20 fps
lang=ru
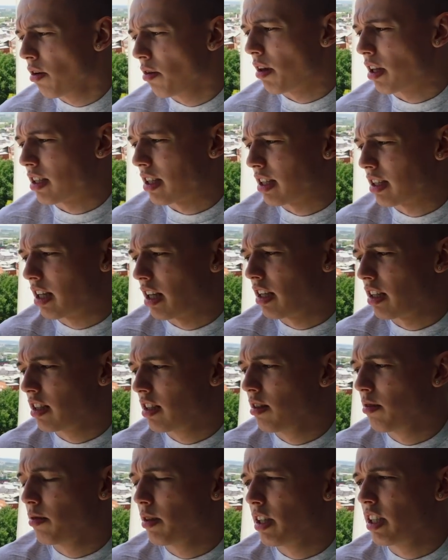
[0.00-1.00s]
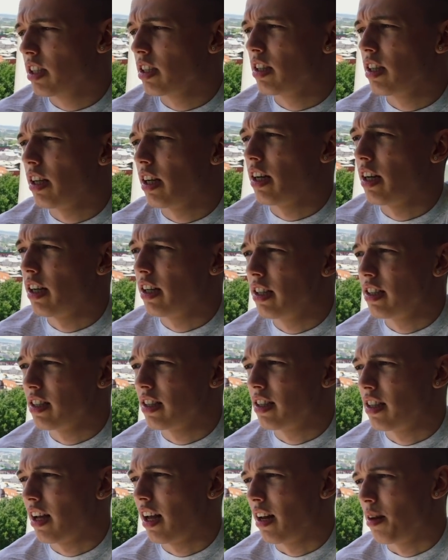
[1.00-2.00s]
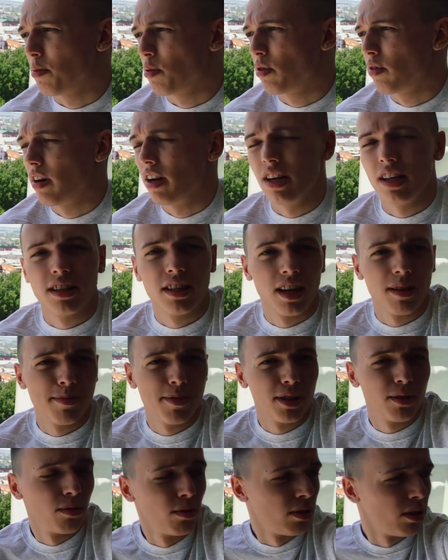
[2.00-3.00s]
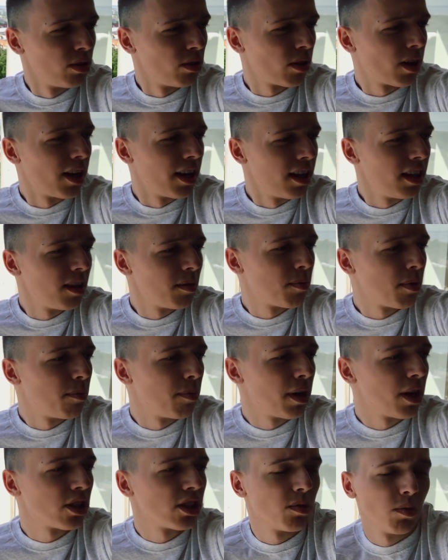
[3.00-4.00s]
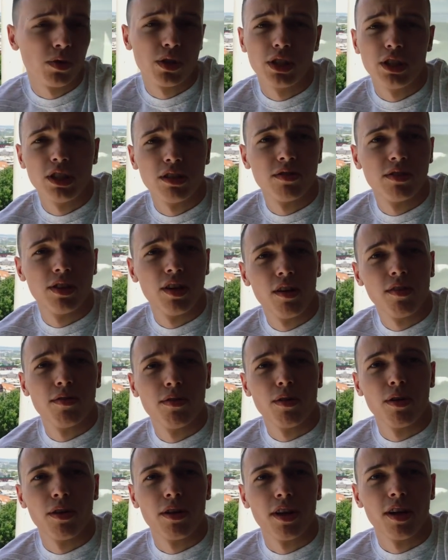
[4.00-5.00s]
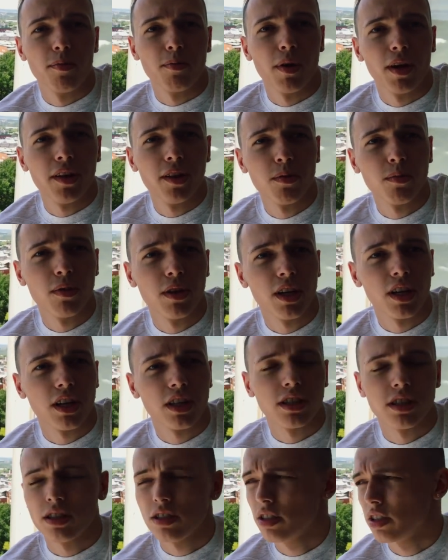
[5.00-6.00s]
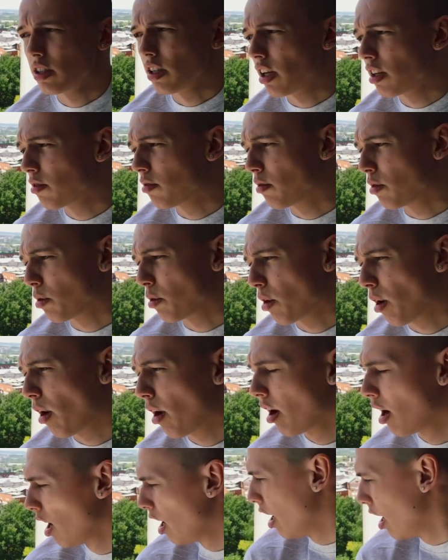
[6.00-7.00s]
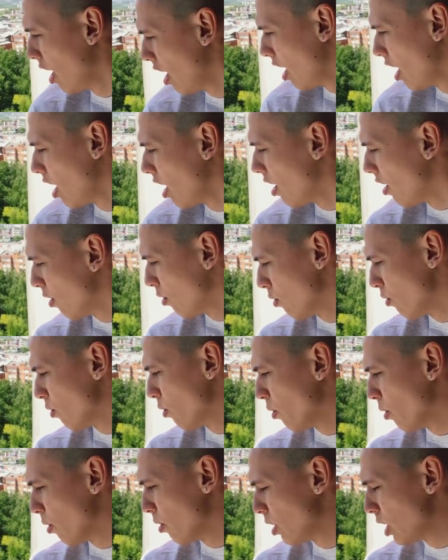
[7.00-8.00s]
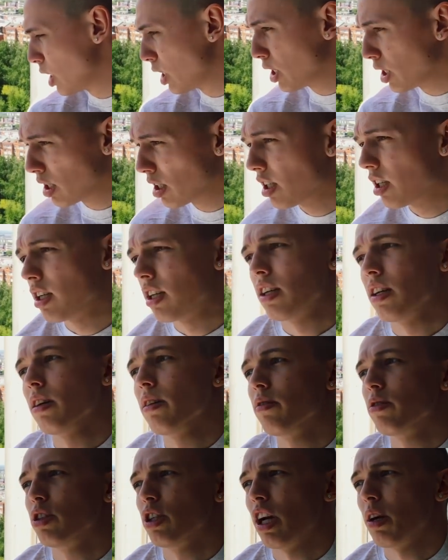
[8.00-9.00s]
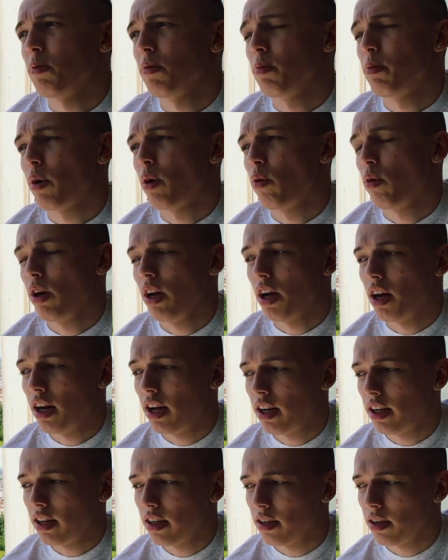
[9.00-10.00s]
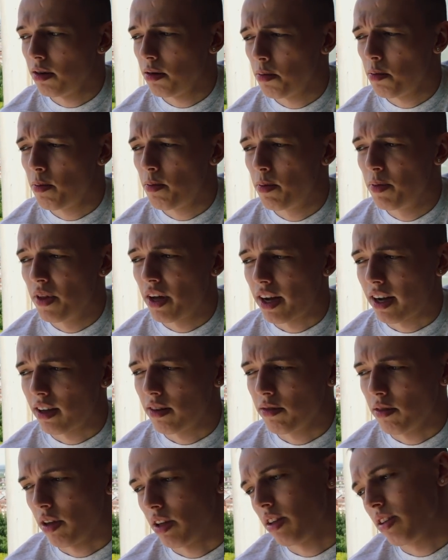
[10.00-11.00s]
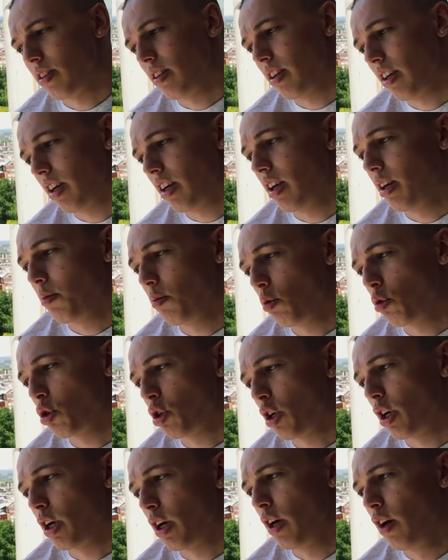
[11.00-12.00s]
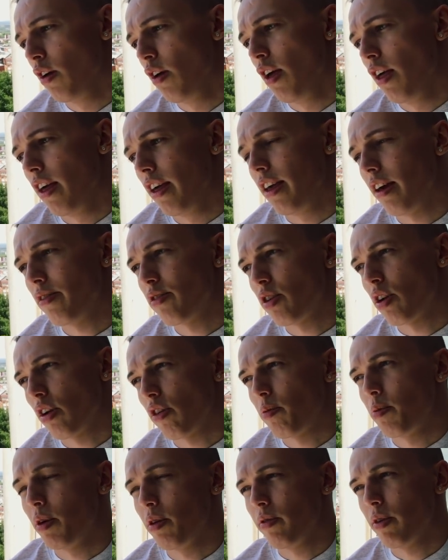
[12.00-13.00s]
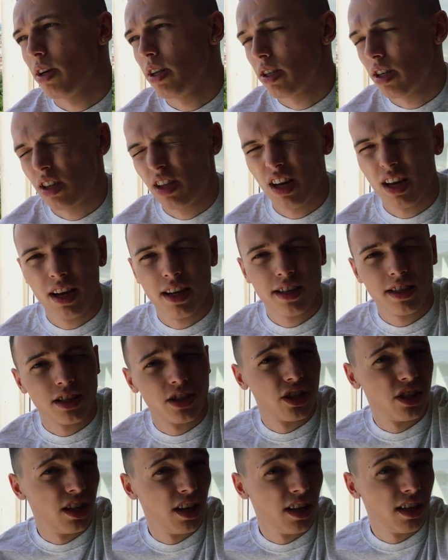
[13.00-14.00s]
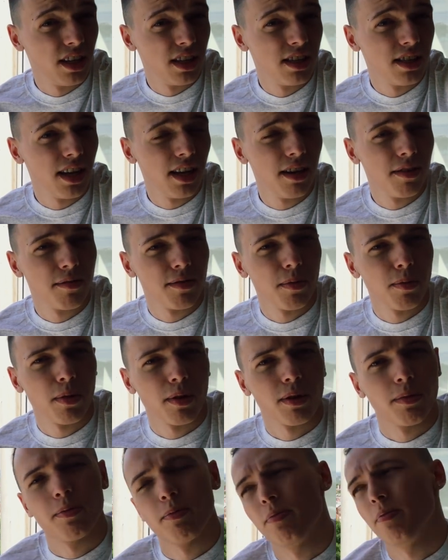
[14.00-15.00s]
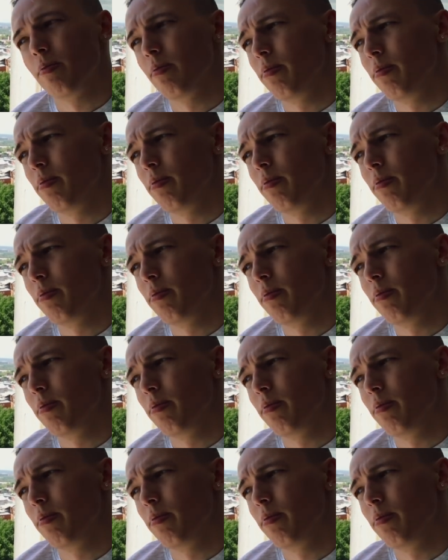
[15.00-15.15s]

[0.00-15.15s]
У нас осталось до выезда из отеля буквально 3 минуты, но Карина по-прежнему сидит в телефоне, и поэтому я решил снять влог. Вот. Вчера мы погуляли на конвенции немножко. Я вчера впервые за три или за четыре недели выпил